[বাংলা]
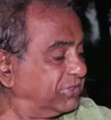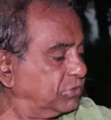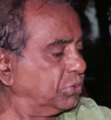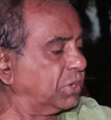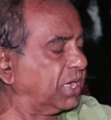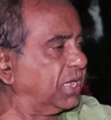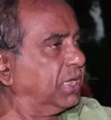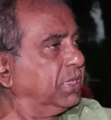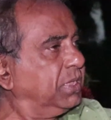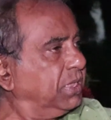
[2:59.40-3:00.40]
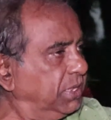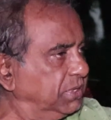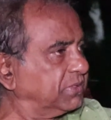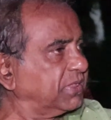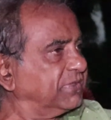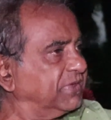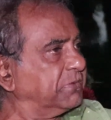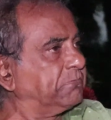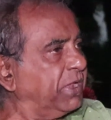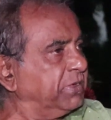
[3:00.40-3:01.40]
ব্যস্ত রাখা এই যে তার যে
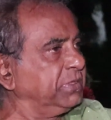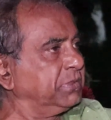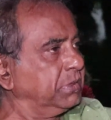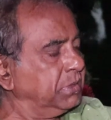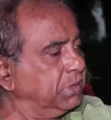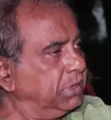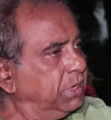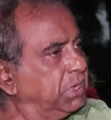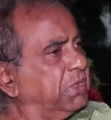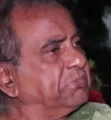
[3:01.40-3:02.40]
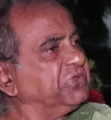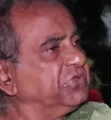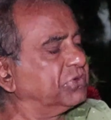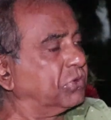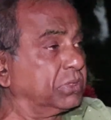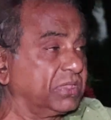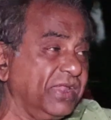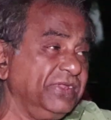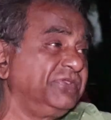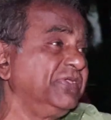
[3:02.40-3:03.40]
একটা প্ল্যানিং এটা অ্যাপ্রিসিয়েট করে
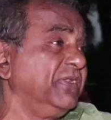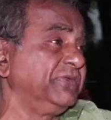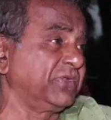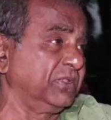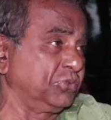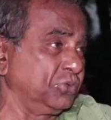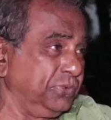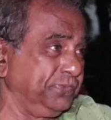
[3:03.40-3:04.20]
তারই ছেলে শান্ত